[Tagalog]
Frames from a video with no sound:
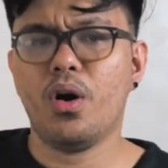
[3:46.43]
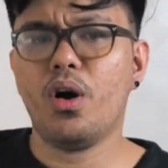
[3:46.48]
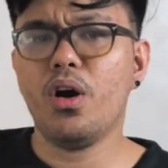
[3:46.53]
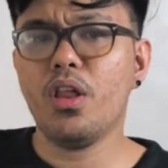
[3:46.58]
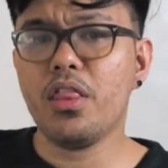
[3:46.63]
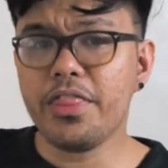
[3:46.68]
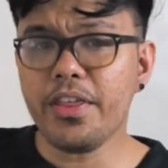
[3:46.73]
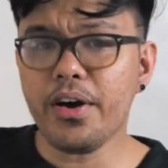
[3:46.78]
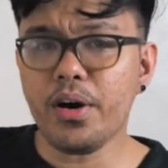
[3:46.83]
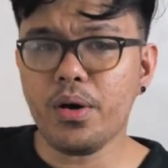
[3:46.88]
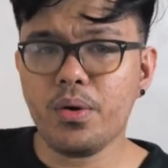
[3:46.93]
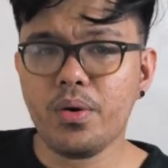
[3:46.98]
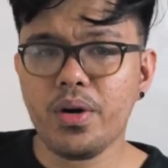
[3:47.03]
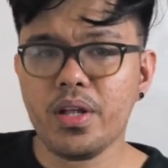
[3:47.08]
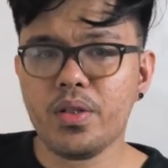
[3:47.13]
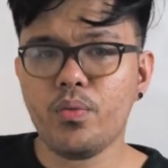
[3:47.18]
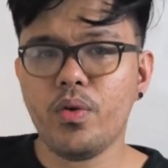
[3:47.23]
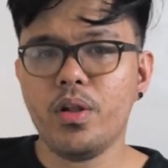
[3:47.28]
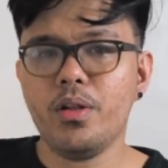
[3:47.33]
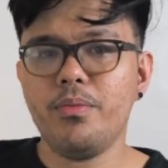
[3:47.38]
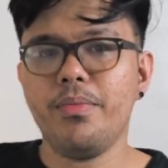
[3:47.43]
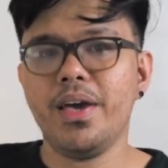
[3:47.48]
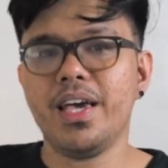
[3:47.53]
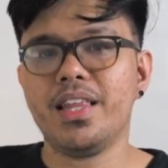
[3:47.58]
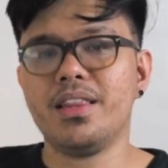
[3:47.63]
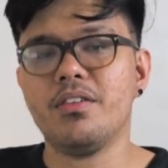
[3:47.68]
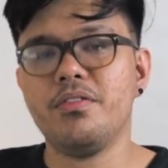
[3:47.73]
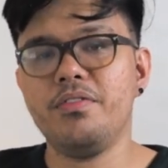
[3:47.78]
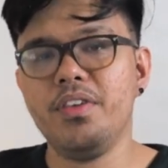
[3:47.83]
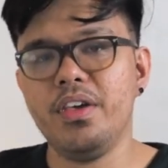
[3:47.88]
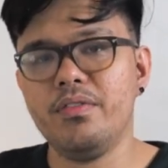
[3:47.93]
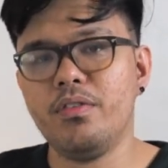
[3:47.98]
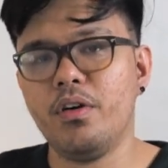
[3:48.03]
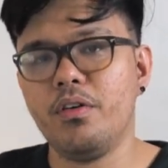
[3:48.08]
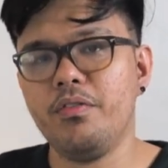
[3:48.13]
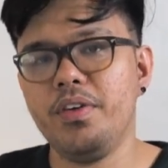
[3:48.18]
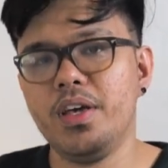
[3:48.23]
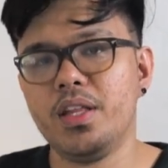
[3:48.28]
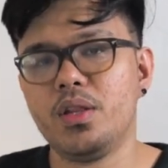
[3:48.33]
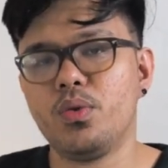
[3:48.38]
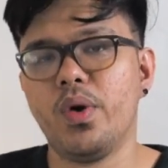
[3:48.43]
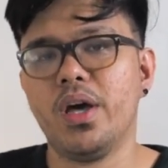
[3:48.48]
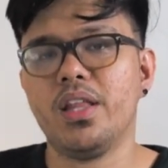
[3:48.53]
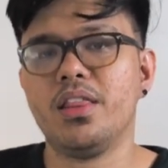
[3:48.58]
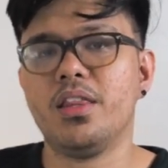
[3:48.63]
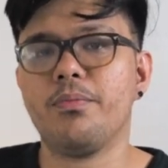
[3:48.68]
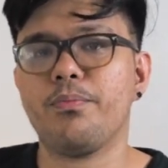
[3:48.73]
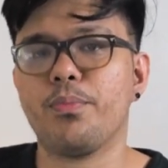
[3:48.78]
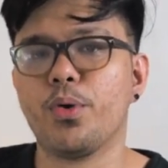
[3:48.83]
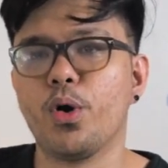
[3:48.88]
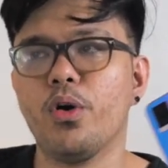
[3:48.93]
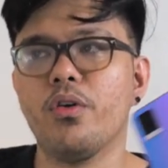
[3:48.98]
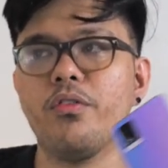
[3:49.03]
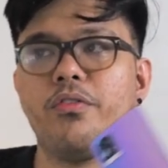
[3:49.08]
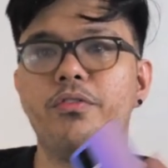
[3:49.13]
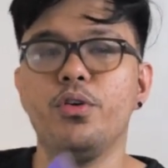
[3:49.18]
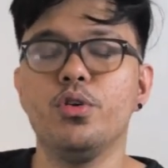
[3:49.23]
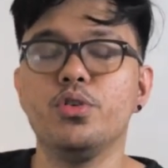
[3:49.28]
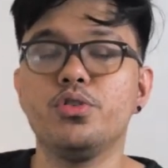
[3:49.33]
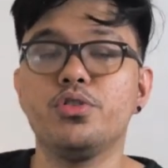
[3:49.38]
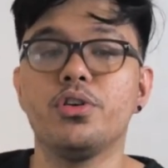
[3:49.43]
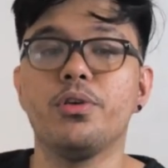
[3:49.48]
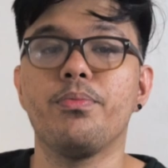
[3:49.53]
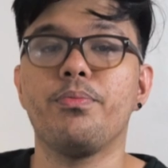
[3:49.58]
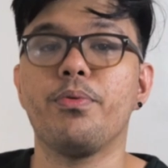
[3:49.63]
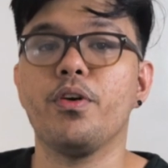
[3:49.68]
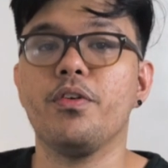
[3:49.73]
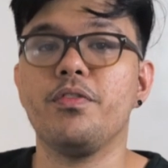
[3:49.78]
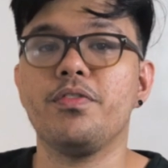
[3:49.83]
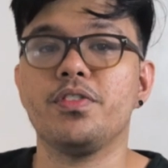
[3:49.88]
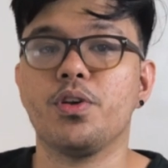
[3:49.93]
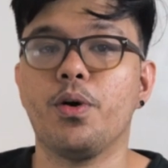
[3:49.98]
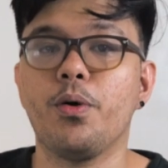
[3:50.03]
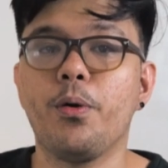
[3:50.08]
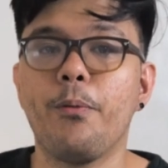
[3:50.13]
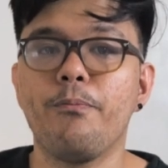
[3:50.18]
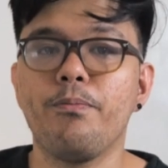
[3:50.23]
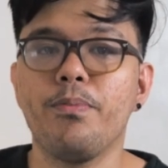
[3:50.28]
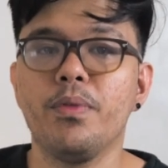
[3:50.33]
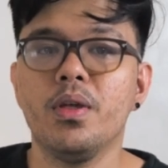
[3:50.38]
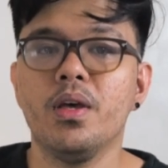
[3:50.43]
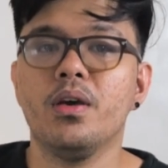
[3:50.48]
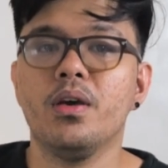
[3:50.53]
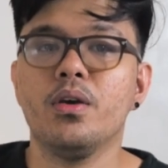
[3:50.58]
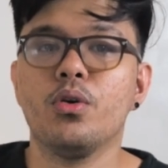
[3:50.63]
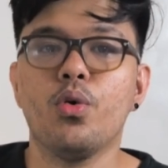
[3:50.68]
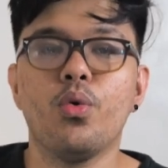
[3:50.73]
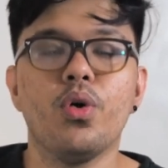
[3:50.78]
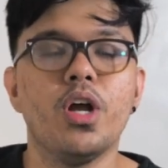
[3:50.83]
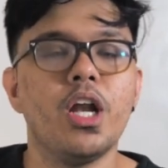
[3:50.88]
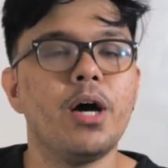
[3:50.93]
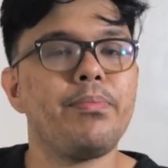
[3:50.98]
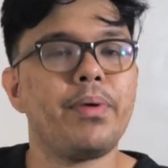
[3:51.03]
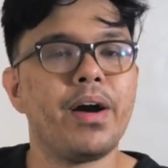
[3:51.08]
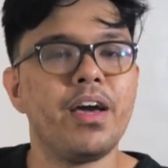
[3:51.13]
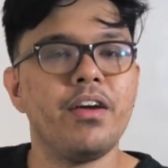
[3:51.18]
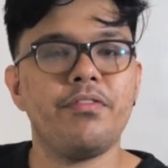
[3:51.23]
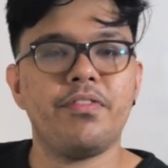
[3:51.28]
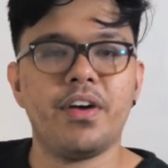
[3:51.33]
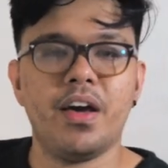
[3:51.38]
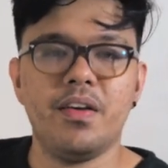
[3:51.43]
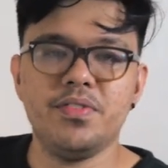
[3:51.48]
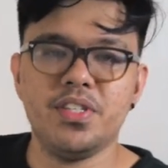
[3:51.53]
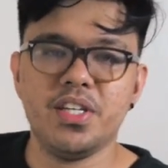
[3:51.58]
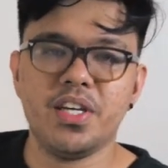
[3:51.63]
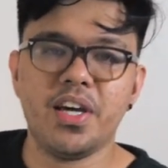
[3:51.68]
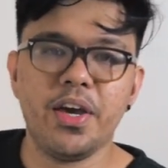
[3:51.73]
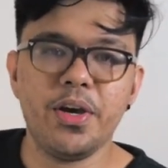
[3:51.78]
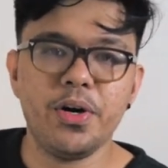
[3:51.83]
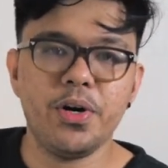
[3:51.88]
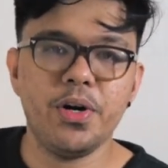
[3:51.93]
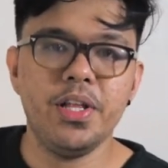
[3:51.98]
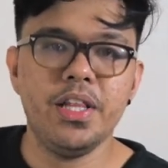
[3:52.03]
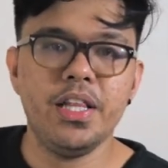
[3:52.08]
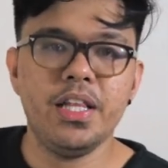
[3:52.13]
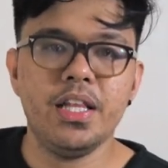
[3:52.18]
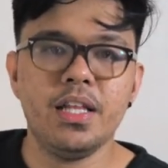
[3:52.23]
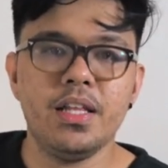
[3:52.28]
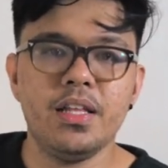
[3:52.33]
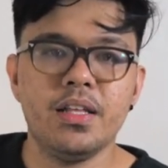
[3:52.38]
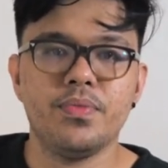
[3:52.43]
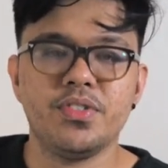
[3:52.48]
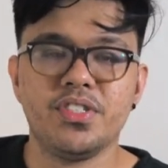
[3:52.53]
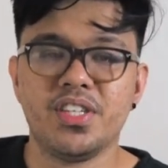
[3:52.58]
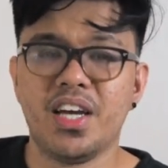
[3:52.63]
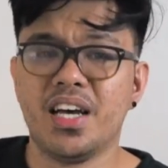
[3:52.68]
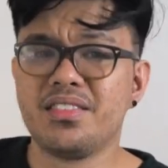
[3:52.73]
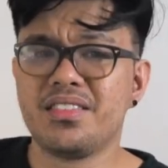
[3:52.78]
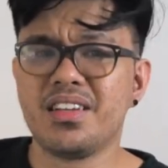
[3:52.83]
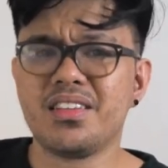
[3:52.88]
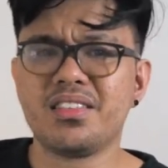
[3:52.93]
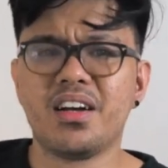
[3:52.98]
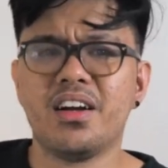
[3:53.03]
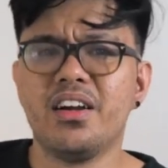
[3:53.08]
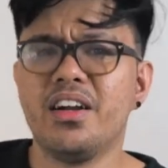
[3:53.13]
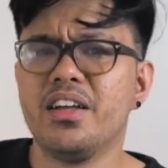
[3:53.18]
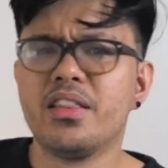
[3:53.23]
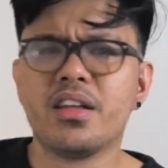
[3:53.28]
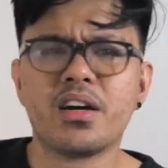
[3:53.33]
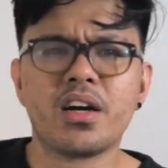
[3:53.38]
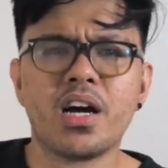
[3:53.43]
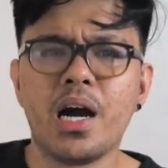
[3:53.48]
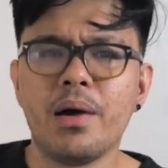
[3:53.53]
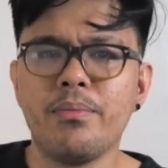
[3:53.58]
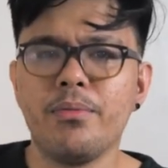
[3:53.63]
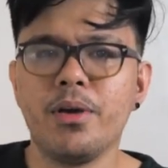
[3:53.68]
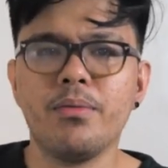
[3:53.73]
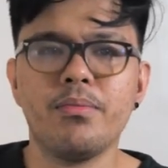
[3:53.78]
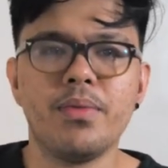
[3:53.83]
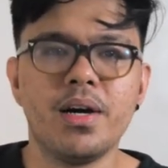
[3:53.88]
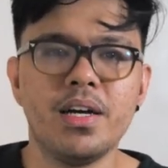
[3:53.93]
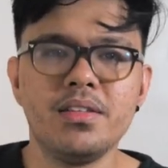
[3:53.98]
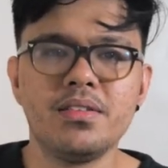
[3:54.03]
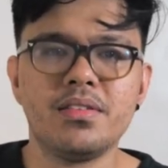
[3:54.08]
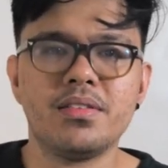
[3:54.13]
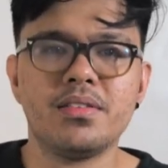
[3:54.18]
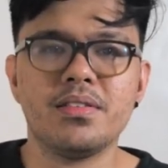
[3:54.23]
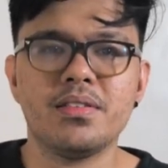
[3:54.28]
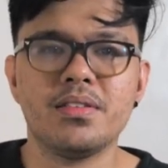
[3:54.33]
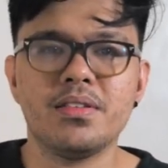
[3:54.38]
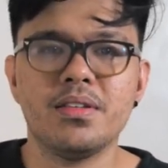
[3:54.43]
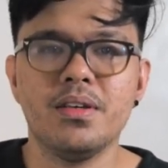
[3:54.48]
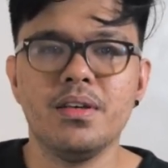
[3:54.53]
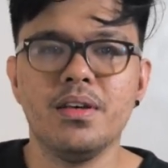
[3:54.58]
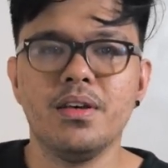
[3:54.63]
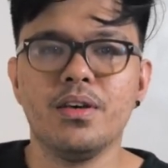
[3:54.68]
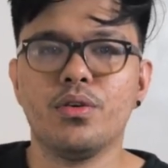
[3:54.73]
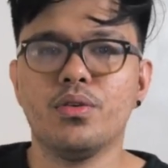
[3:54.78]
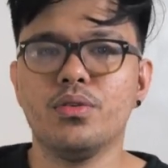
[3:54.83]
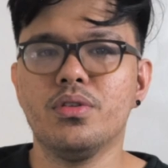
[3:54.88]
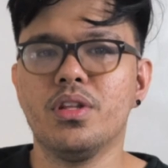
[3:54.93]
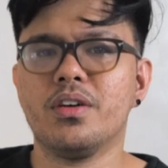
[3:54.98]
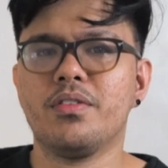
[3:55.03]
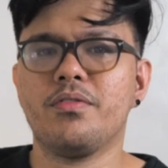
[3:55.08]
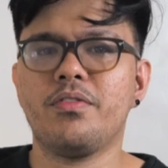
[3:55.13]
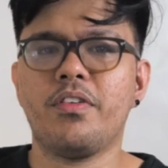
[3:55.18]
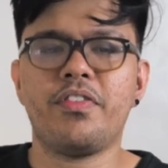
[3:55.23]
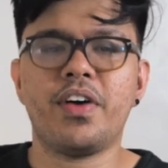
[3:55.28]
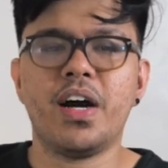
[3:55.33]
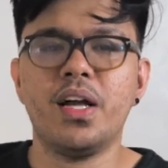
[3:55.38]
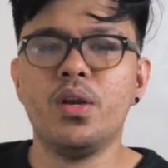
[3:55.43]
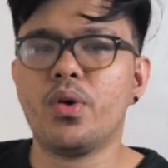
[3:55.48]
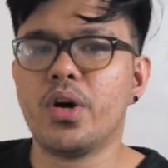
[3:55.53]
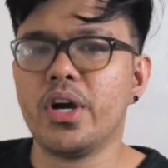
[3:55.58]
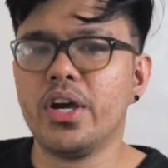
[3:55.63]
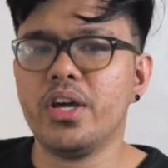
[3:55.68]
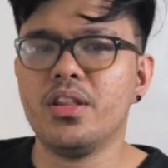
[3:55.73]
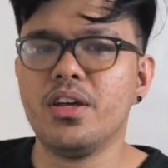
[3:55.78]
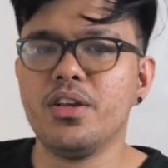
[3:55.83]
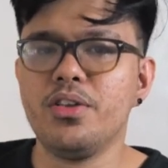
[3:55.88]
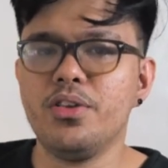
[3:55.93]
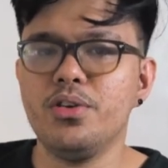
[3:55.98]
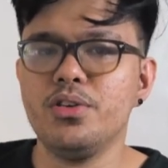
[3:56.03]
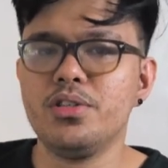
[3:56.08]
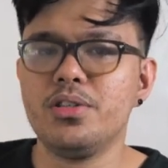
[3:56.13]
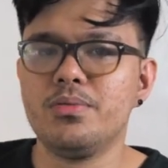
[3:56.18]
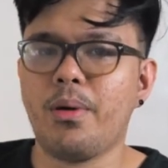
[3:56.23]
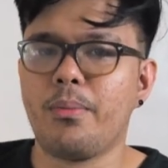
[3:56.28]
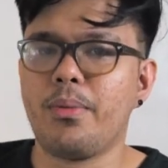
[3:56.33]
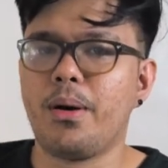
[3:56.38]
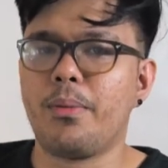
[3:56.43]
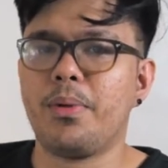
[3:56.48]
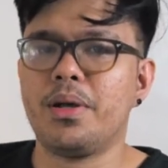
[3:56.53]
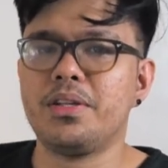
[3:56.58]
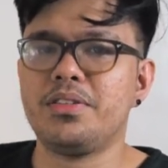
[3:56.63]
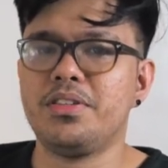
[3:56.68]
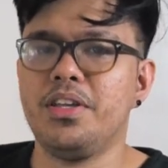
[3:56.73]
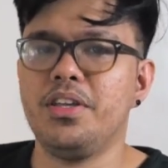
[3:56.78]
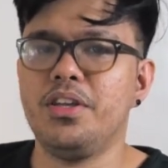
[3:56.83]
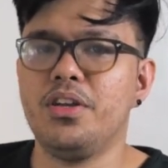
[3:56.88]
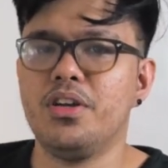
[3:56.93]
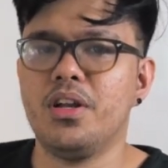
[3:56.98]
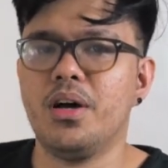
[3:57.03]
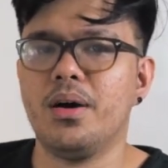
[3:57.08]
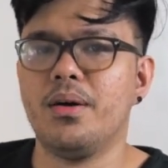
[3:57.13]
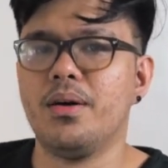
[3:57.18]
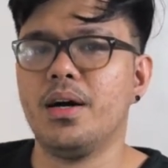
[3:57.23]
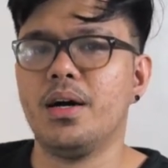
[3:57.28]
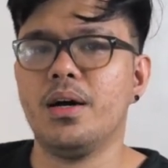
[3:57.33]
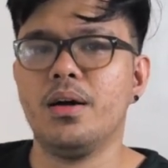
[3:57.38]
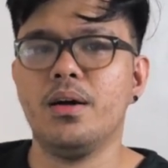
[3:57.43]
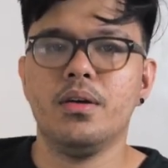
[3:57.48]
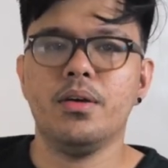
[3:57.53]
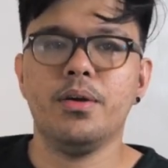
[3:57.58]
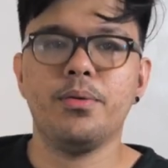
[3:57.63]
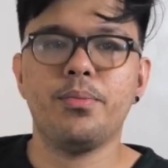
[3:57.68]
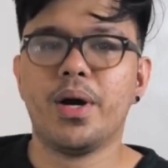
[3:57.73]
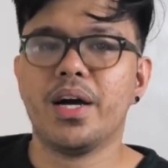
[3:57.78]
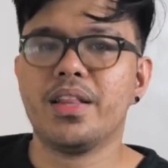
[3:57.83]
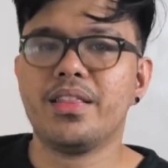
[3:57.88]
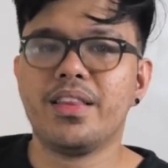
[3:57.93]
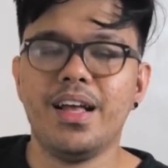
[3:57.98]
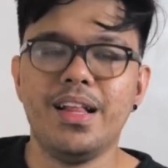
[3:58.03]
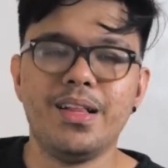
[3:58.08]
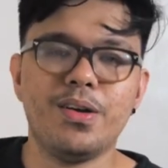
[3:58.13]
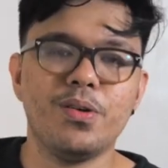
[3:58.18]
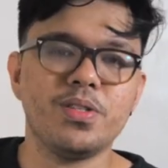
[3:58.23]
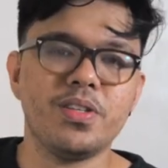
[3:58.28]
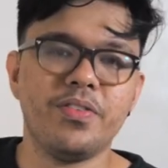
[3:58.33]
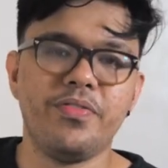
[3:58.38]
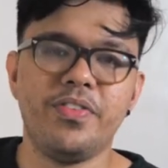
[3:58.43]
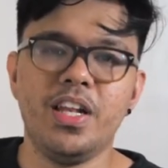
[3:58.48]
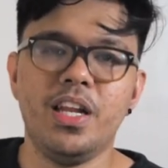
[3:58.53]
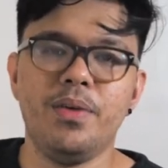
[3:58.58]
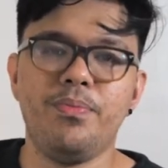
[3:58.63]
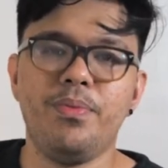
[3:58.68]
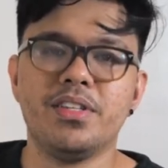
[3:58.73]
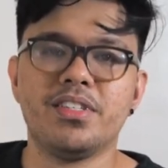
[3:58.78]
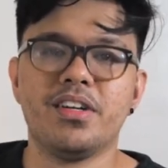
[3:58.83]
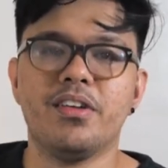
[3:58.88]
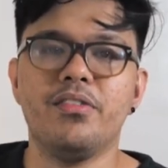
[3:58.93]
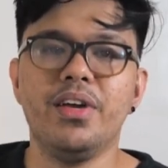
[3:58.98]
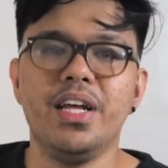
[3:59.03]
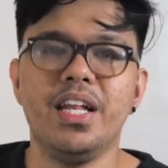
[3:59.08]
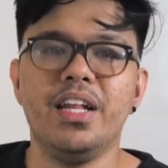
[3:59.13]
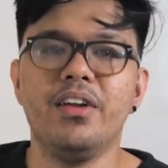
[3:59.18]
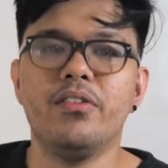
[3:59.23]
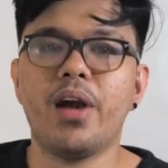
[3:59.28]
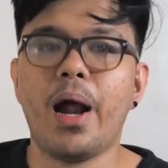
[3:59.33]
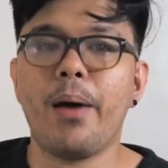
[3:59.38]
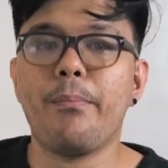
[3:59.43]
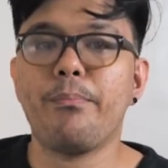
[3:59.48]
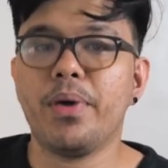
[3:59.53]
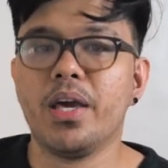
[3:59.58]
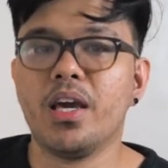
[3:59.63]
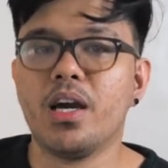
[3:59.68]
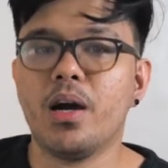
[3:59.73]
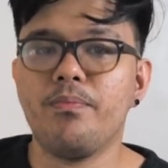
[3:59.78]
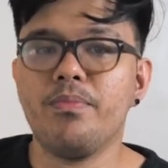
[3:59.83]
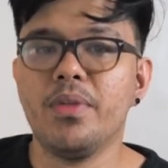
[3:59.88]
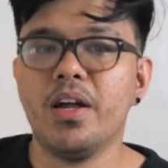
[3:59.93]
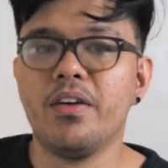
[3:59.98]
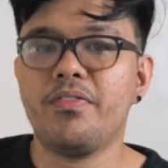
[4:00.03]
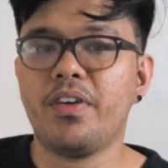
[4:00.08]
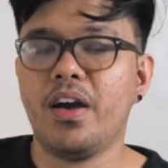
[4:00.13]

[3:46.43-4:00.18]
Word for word: Although, it will make the Vivo V20 Pro future-proof. So, kung wala pa kayong 5G ngayon, chances are in the coming months, kung nagpa-follow kayo ng news, mapapansin nyo na yung mga telco sa Philippines are really ramping up their